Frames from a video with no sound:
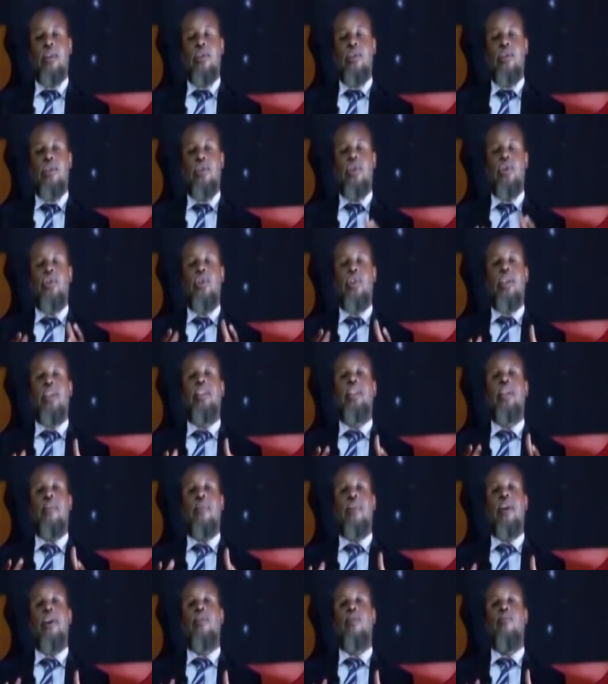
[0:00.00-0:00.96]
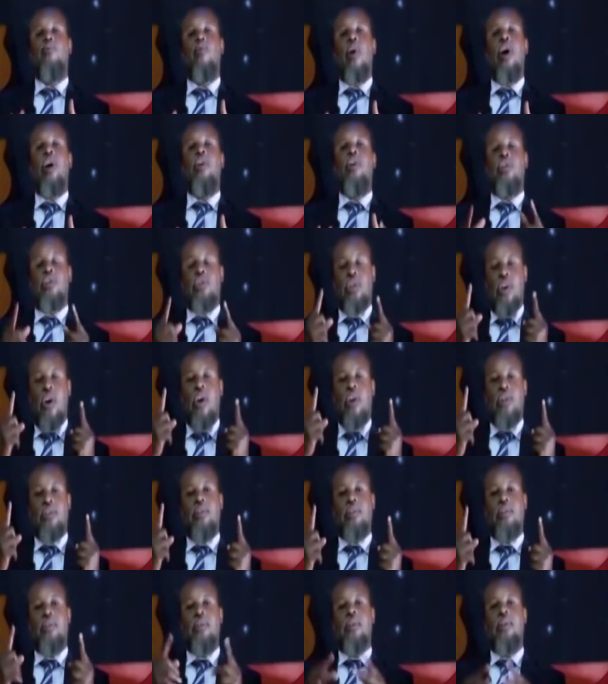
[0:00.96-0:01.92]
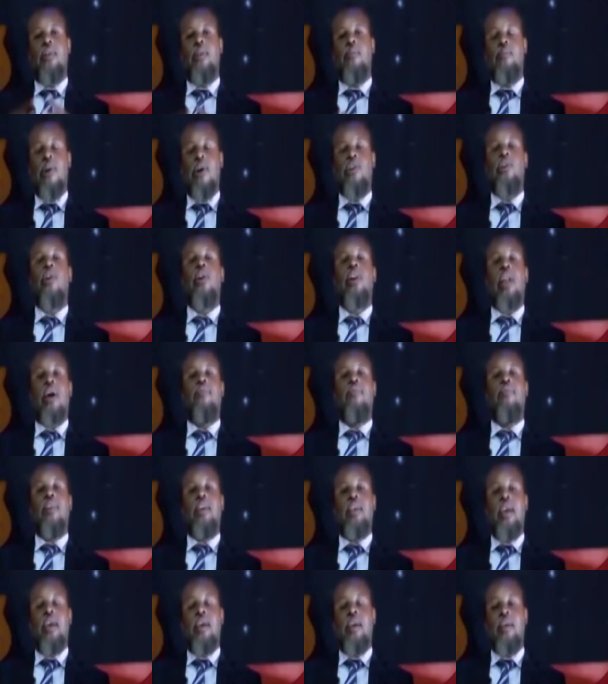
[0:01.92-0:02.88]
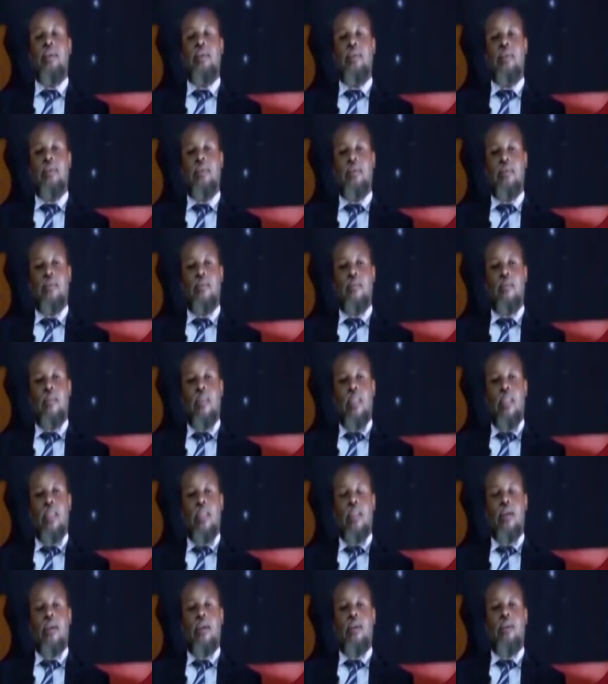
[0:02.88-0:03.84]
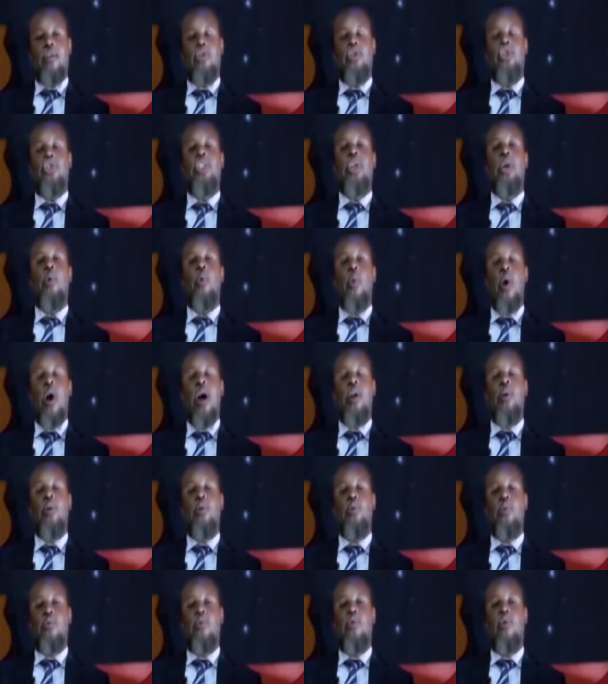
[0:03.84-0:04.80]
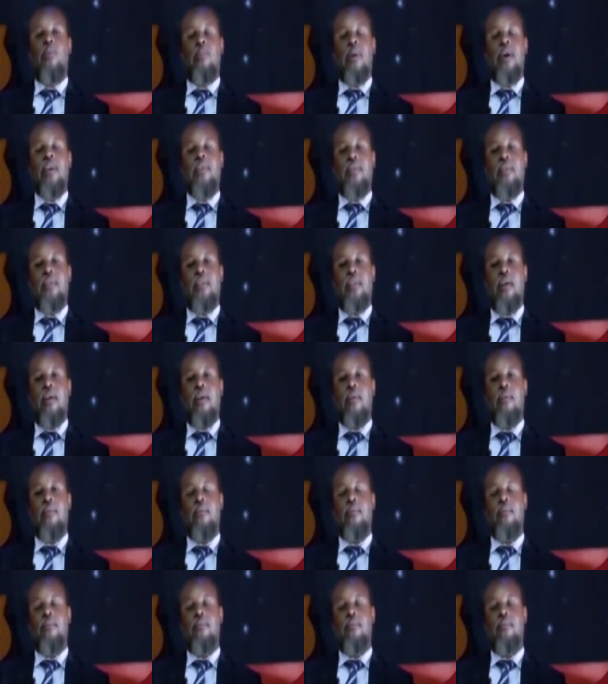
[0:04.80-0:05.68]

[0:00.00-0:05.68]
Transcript: Ce qui est avec moi le 30, pendant la veillée, Jéouan, le nouveau président.